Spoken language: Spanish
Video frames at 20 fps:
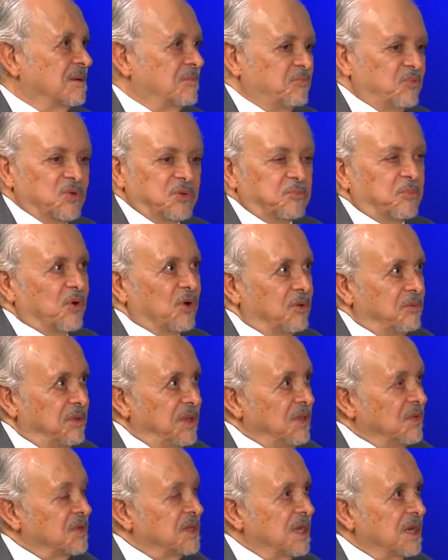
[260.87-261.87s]
pues
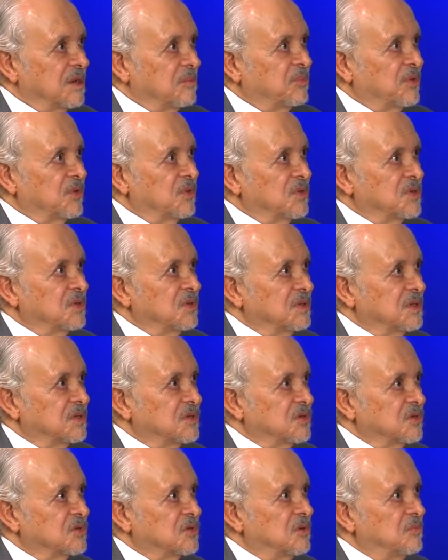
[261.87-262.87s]
prohibido ya la producción de
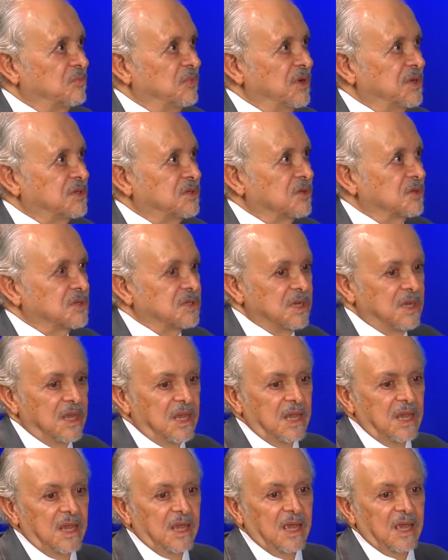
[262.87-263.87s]
estos compuestos.
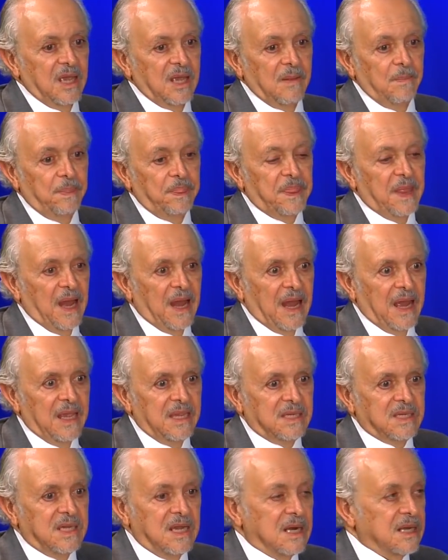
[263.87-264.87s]
hay
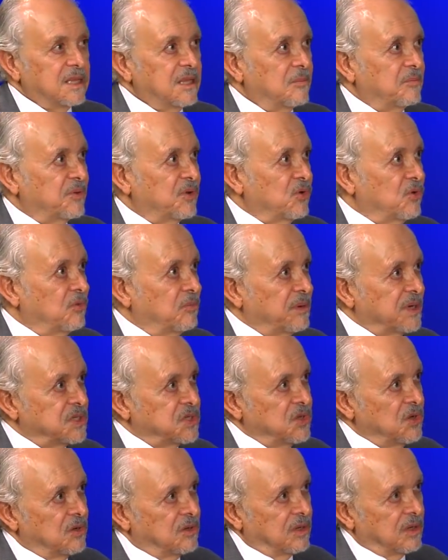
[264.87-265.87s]
cierta
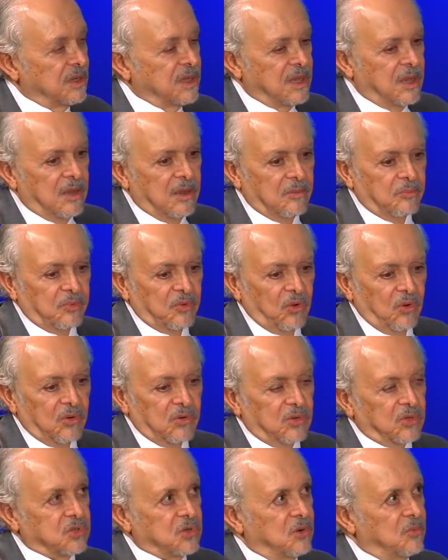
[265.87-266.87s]
preocupación con
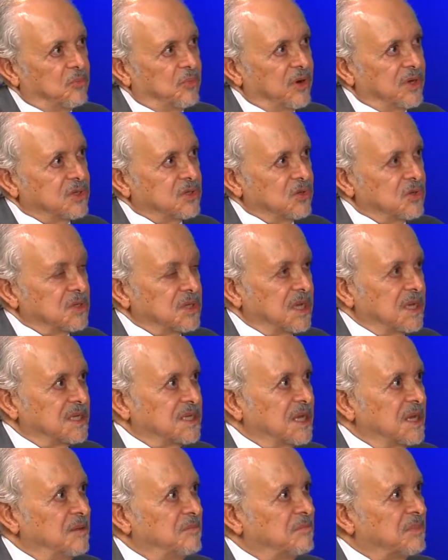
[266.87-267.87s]
los compuestos que
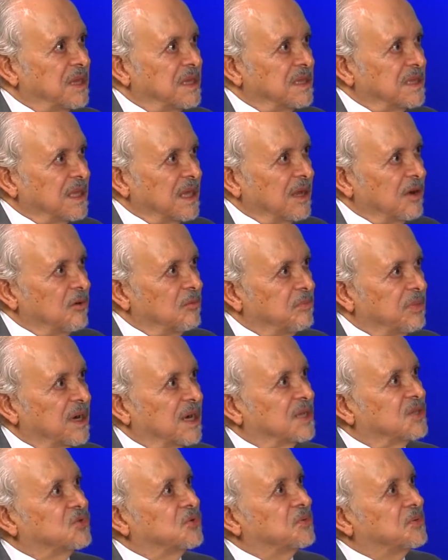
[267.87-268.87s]
se inventaron
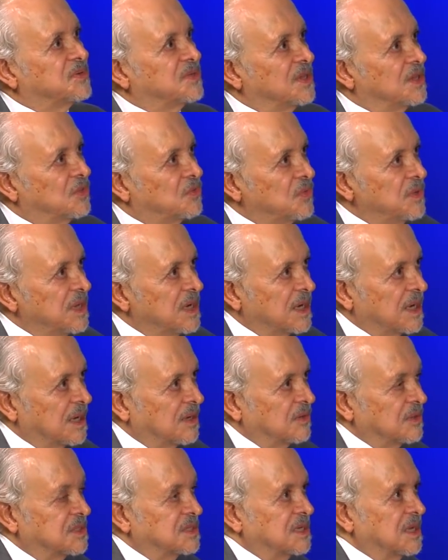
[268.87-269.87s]
para sustituir a
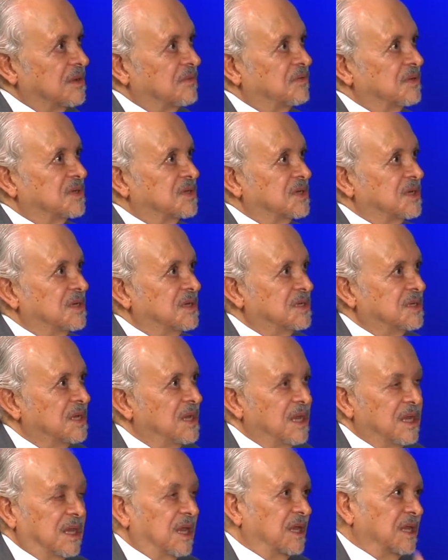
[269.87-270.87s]
los CFCs,
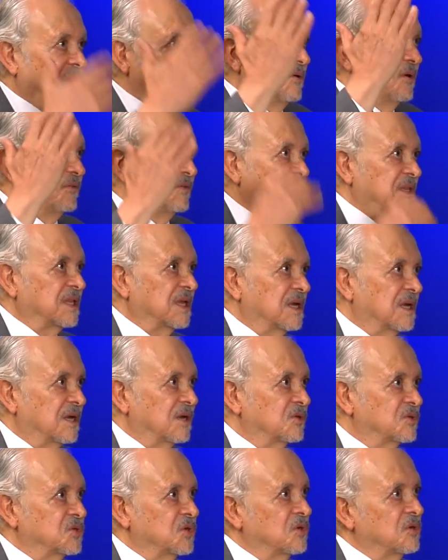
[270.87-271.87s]
que ya no afectan al
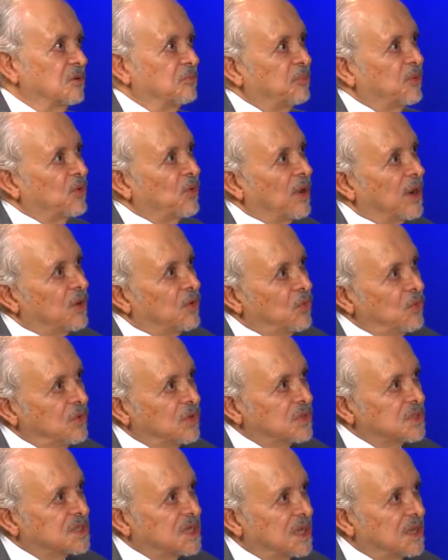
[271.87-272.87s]
ozono, pero
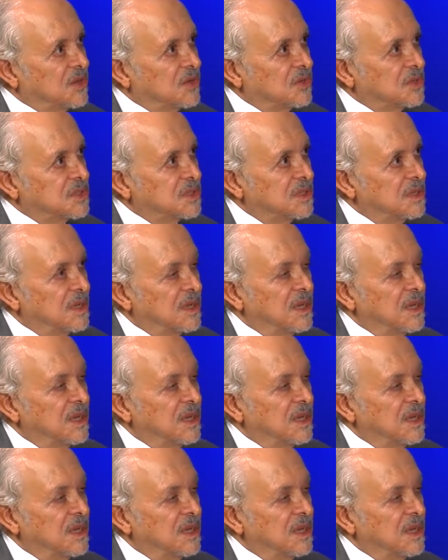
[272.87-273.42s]
algunos de ellos